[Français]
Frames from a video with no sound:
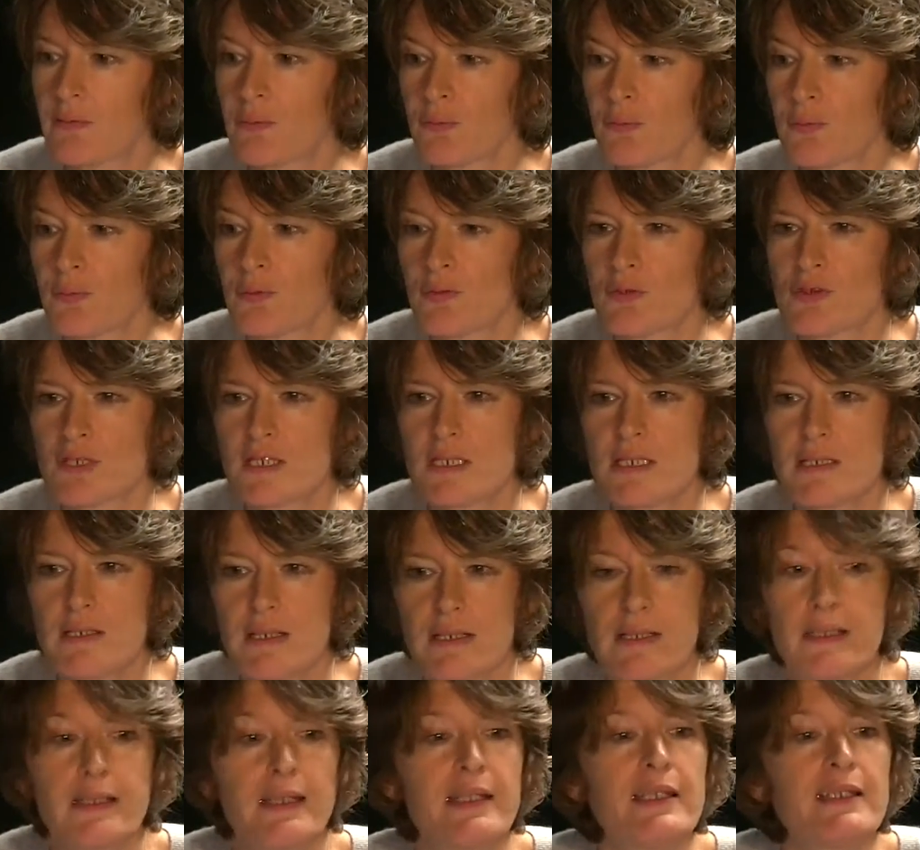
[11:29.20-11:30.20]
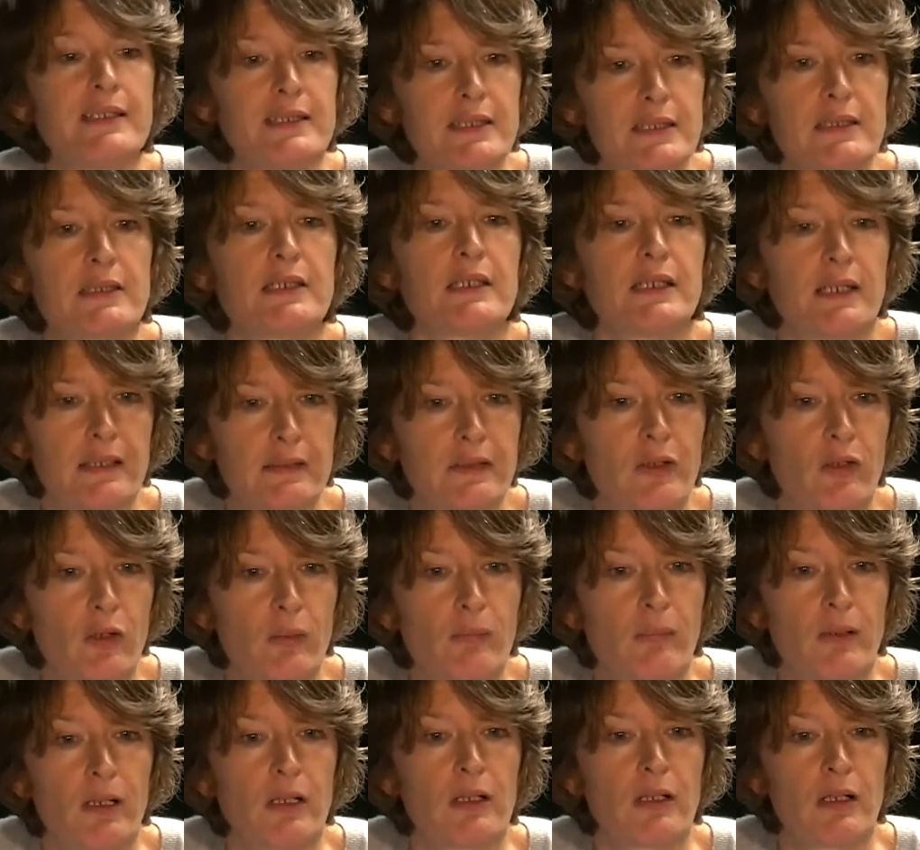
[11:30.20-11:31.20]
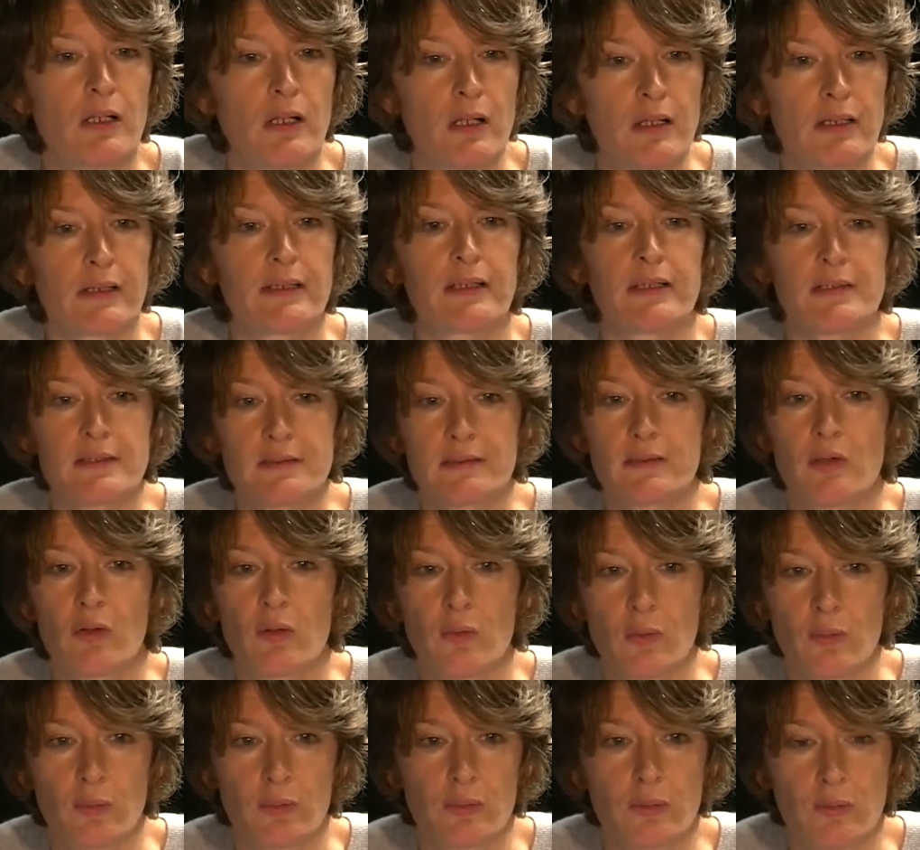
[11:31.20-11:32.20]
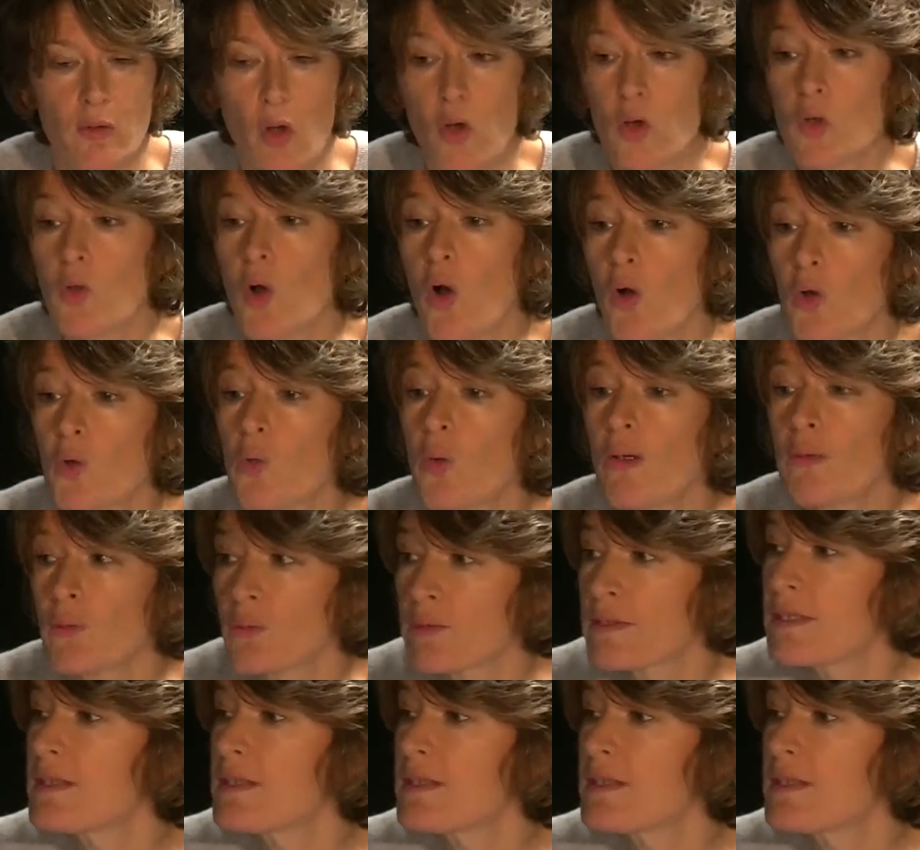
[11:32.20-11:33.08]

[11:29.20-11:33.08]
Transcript: la déontologie et édicter les normes. Euh, en, quoi